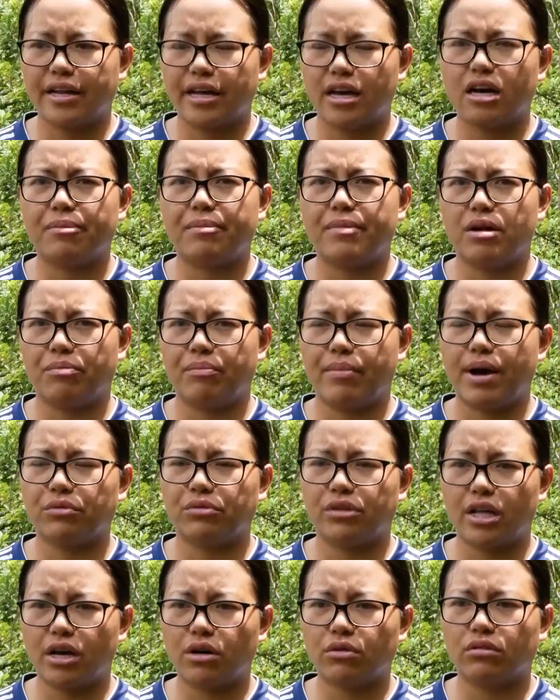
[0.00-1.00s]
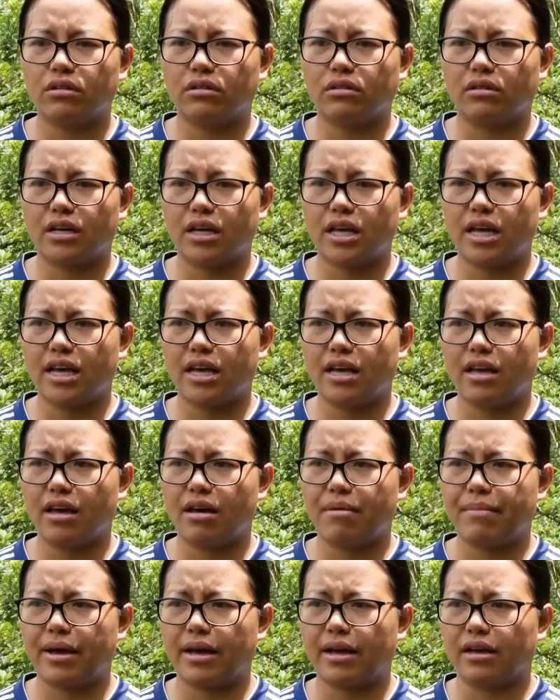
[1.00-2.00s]
cái hợp đồng bao tiêu từ khi
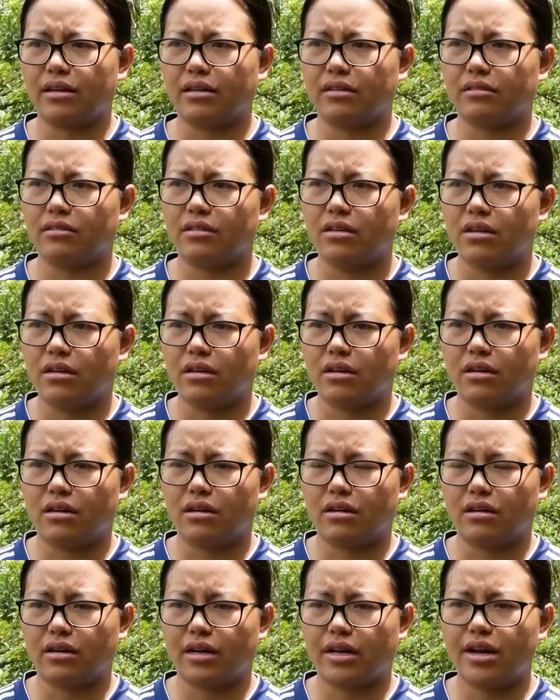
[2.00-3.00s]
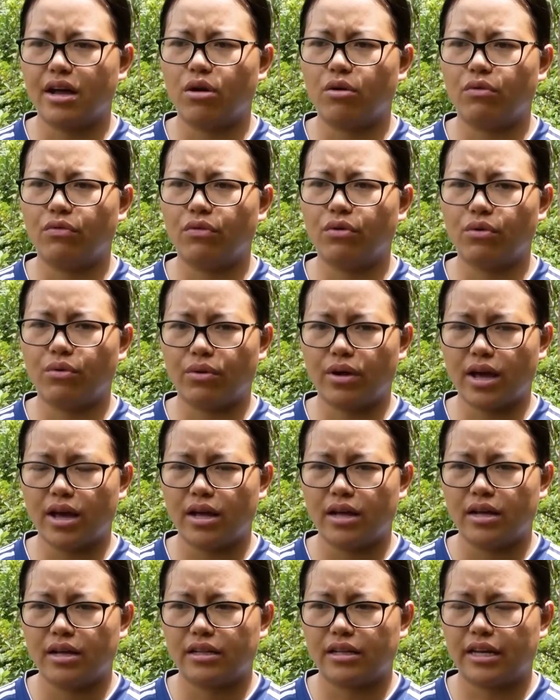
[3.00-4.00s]
mà à, cái đầu vụ ấy,
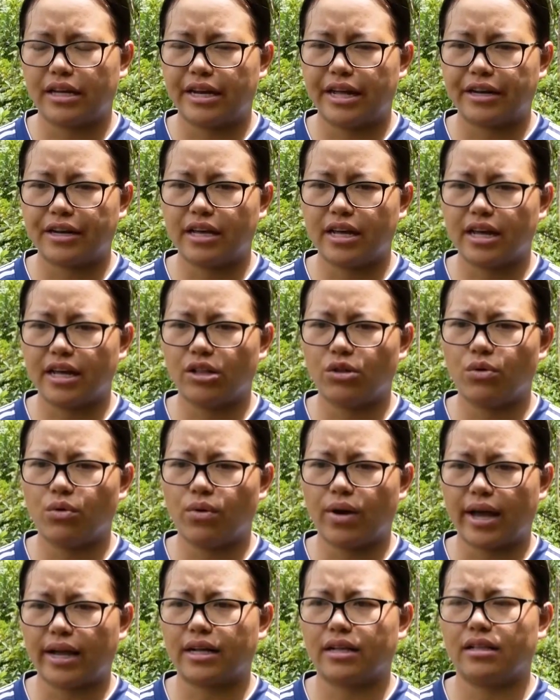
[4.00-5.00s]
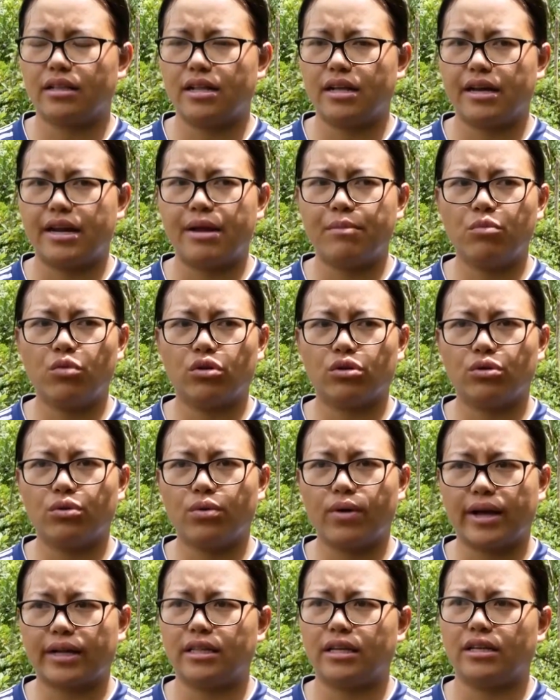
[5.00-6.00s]
thì đến khi thu hoạch, thì đến mùa thu
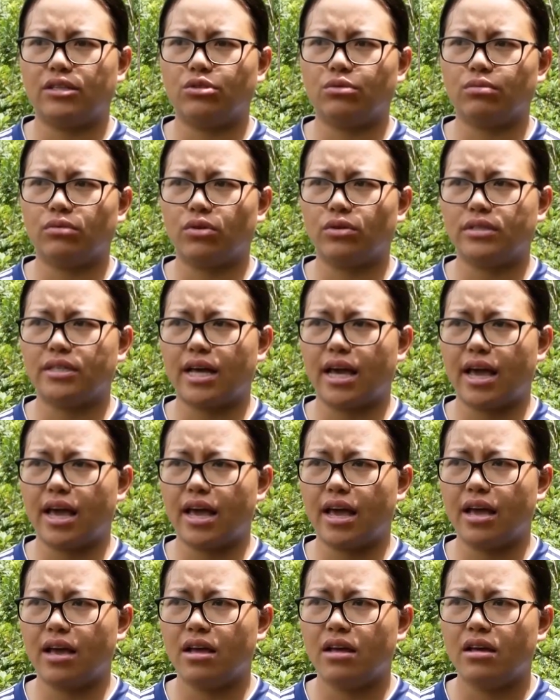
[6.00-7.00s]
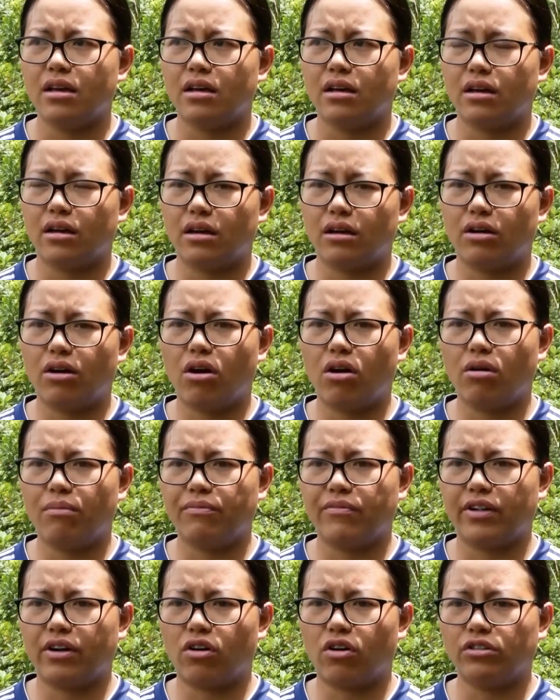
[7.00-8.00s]
hoạch thì chúng tôi sẽ à, gom
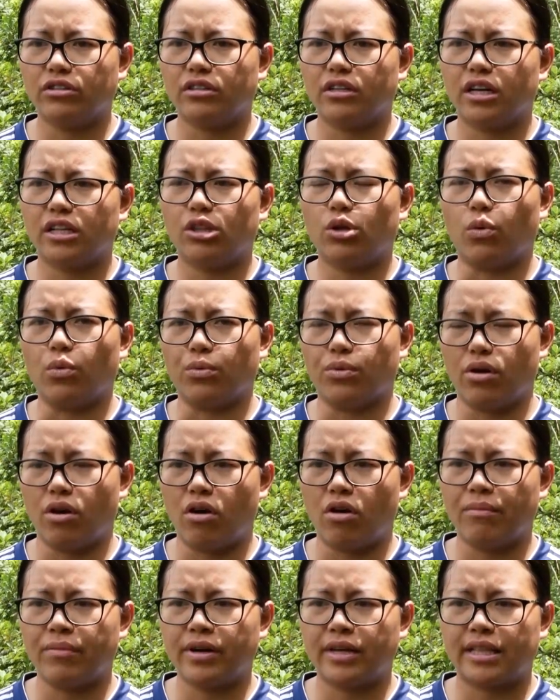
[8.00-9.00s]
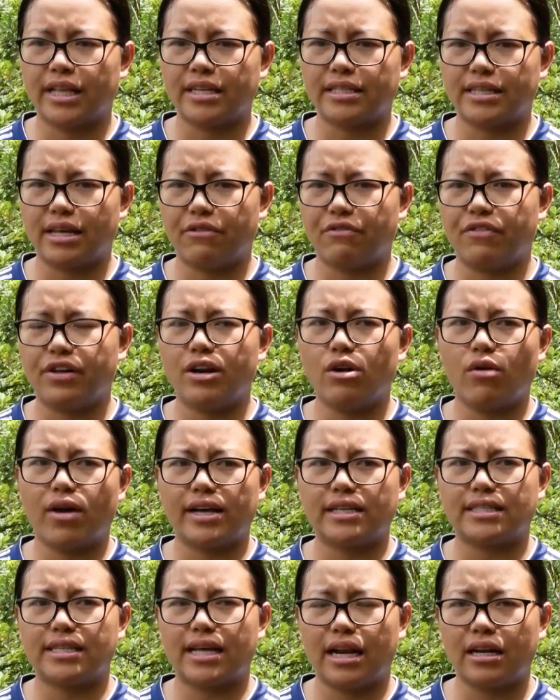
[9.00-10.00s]
và có những cái tổ nhóm người ta sẽ phân loại
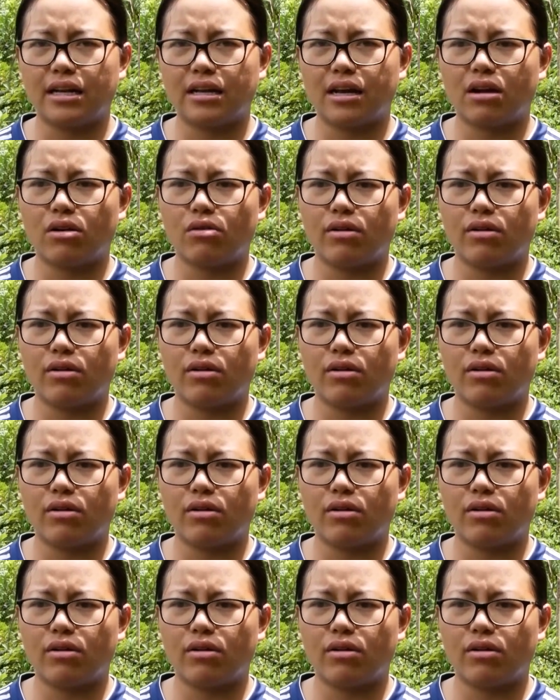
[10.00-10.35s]
sẵn các